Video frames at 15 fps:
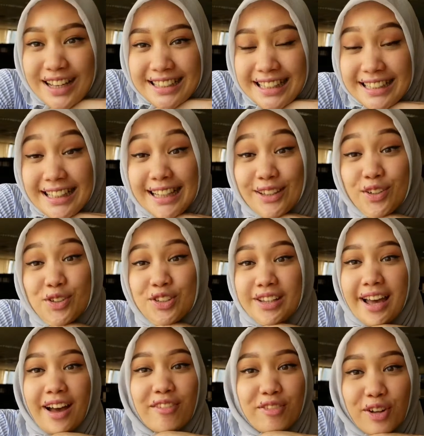Saksikan terus
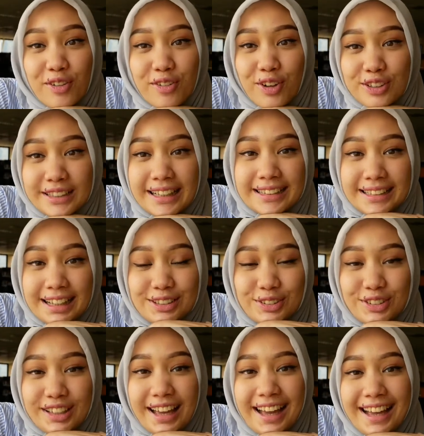ya vlog-vlog saya
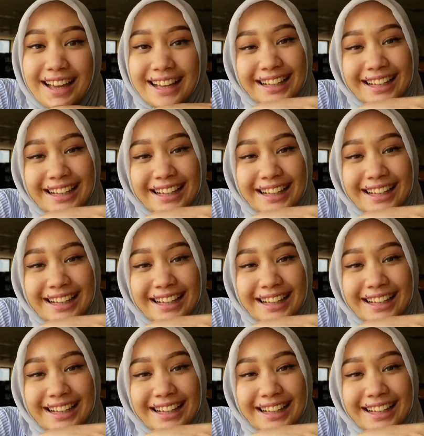selanjutnya.